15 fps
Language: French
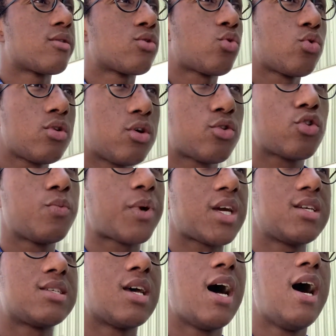ton
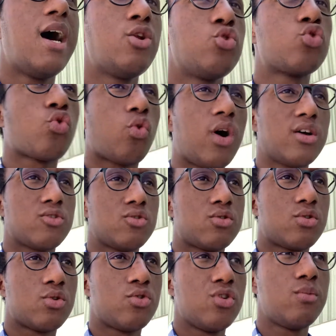entreprise a le droit de
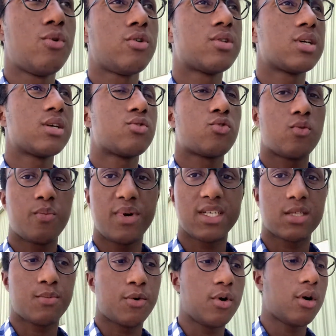te demander ton
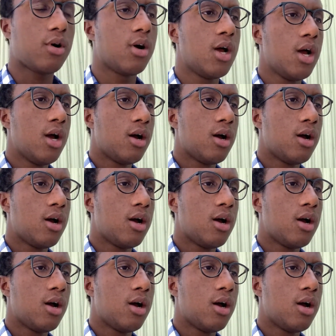passeport